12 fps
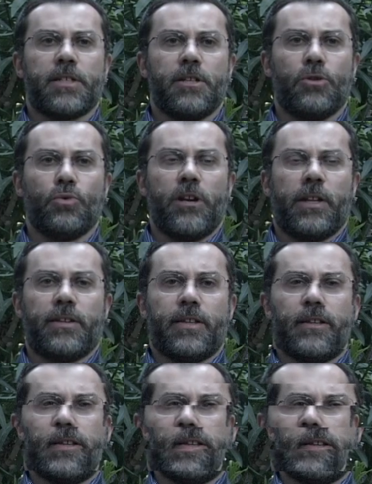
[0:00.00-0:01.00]
scrittura, il
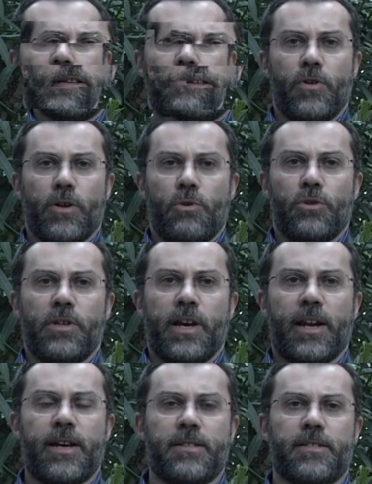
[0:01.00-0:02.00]
è quello di
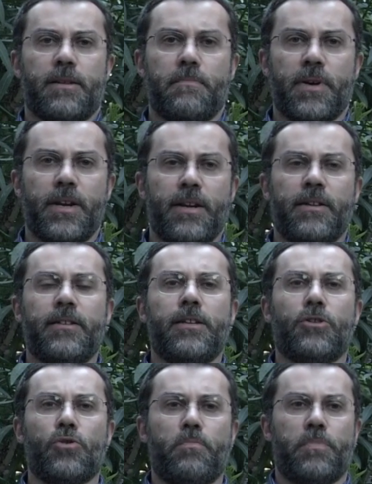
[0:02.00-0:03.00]
calarsi sempre
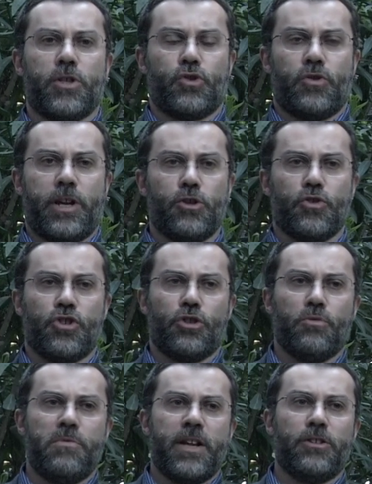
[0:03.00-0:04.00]
dentro il personaggio.
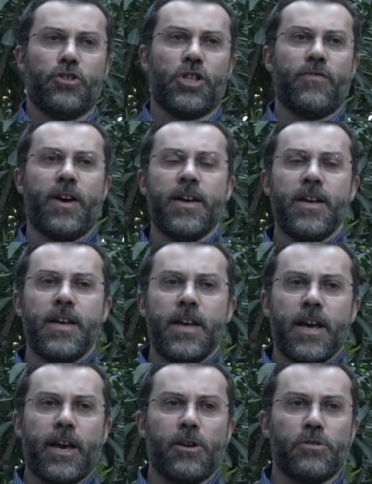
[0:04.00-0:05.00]
Chateaubriand diceva
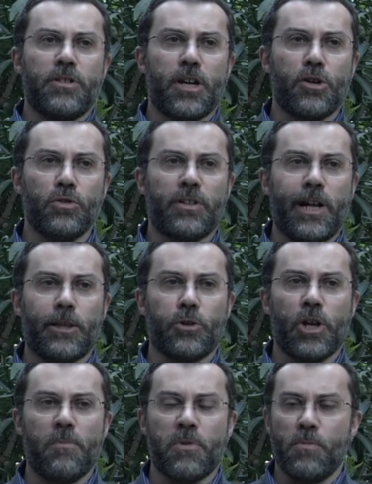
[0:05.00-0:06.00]
che non si racconta
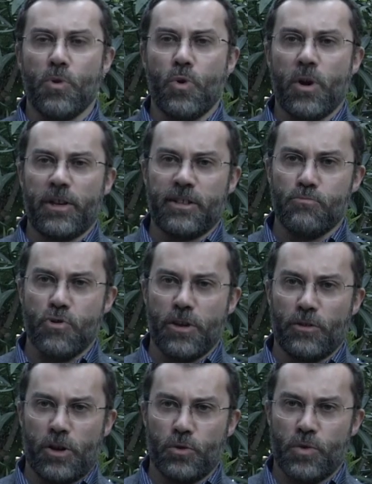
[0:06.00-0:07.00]
altro che il proprio cuore
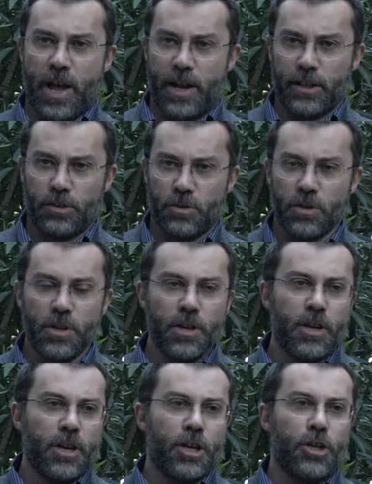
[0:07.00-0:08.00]
attribuendolo ad un altro.
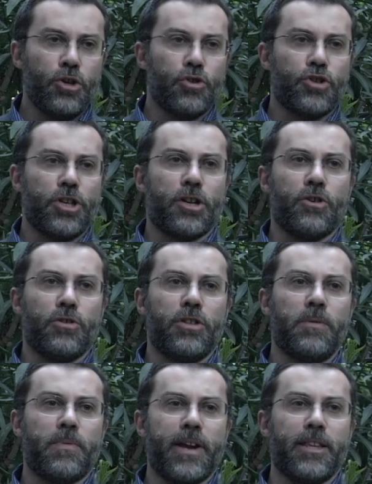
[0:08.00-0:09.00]
Io cerco
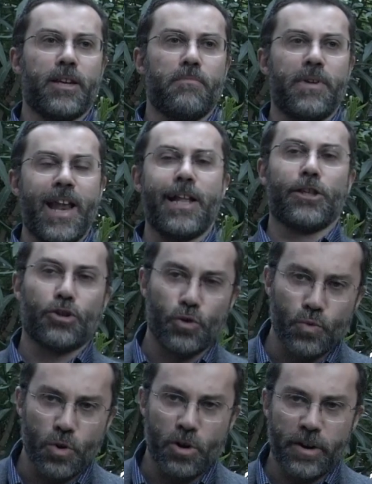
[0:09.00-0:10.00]
di prendermi l'altro
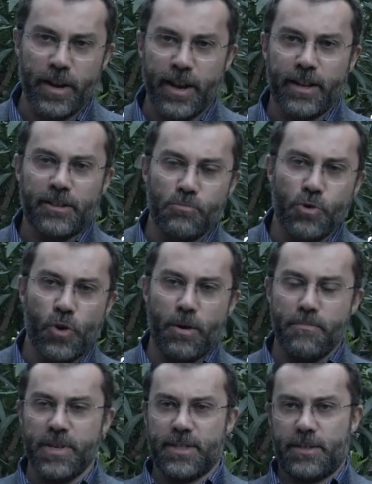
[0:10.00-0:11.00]
cuore e attribuirlo a
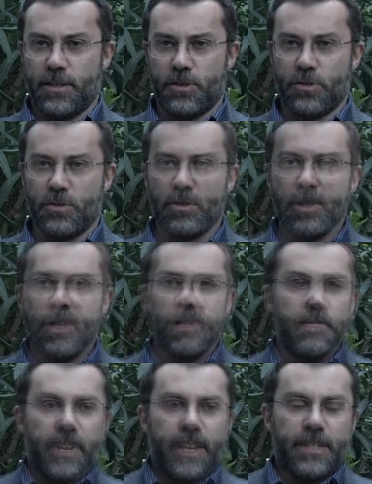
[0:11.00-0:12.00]
me stesso,
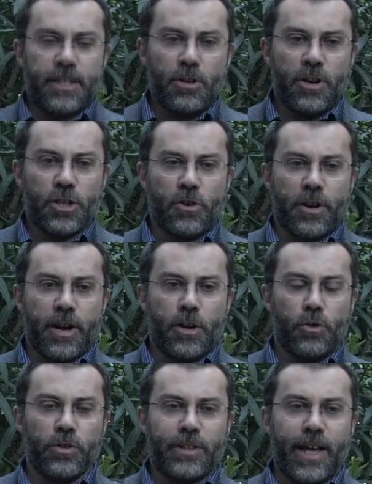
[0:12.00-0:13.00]
perché se io riesco a
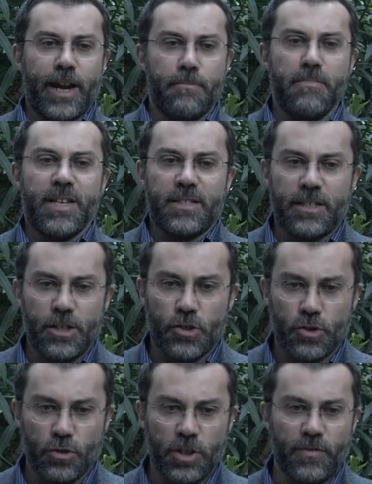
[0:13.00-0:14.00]
raccontare me
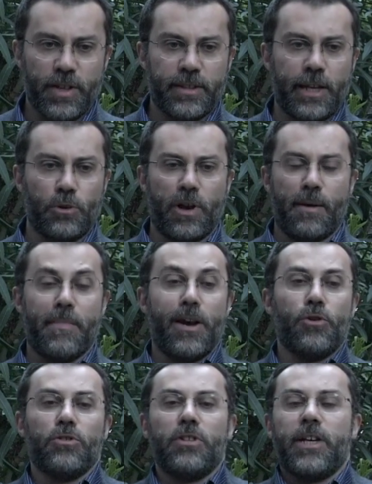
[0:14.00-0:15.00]
stesso diventato
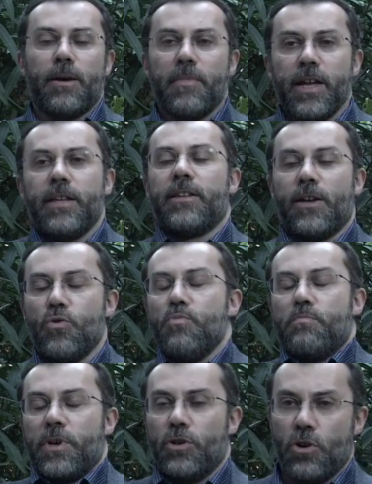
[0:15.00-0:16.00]
camaleonticamente
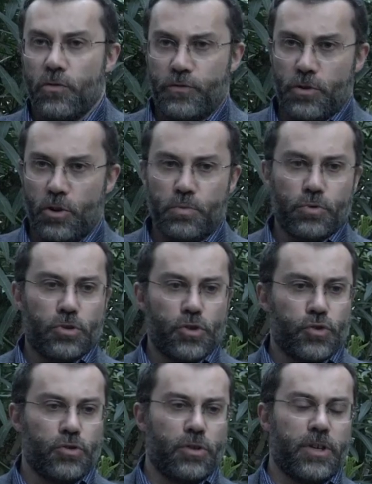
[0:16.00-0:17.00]
un pedofilo
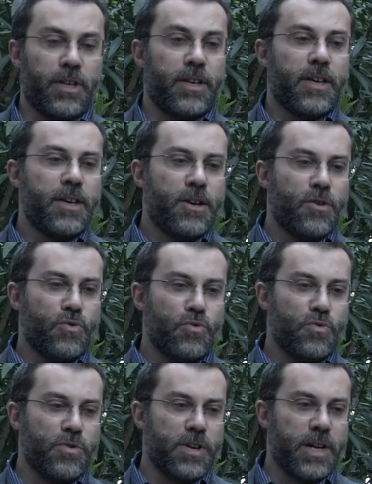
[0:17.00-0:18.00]
piuttosto che
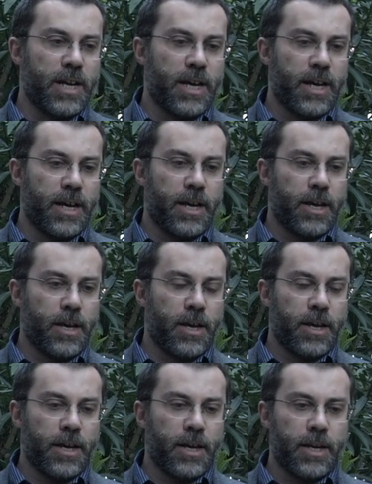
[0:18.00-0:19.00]

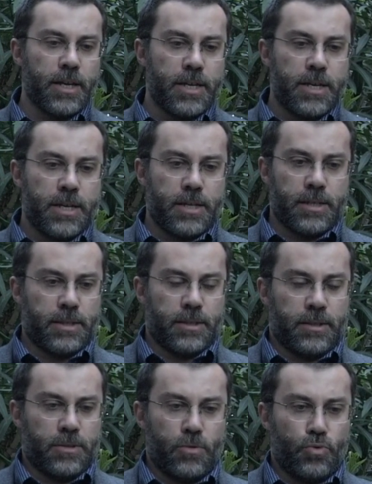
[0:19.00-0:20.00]
un... Uh,
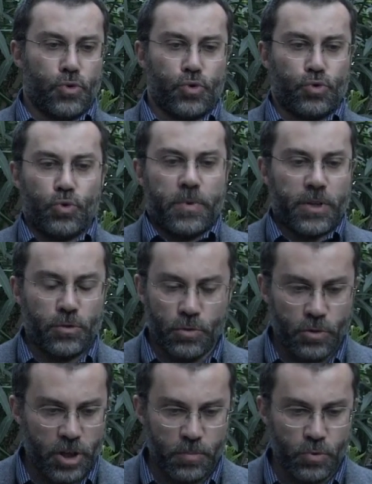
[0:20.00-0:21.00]
uno
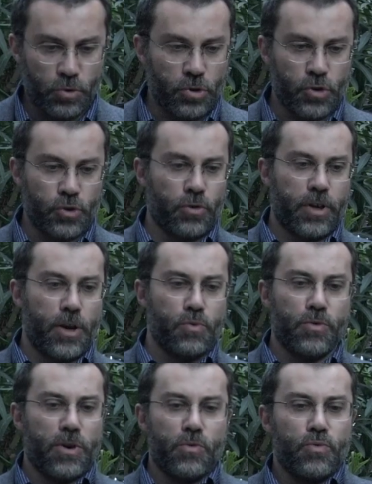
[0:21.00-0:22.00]
stupratore piuttosto che
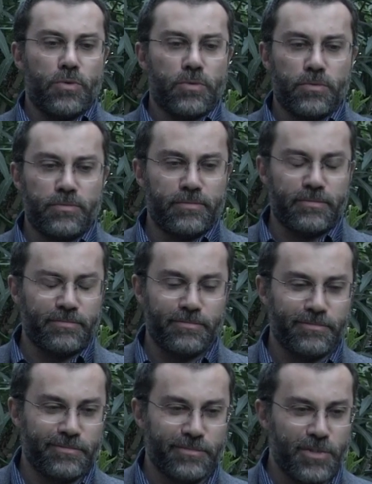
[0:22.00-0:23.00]
un, un,
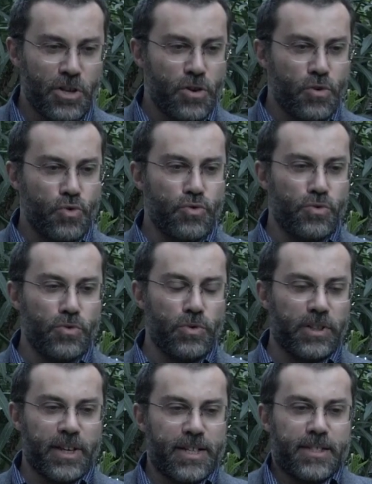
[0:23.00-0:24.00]
un, un
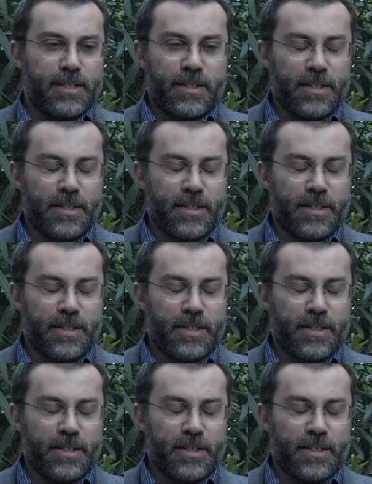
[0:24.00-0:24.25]
ultras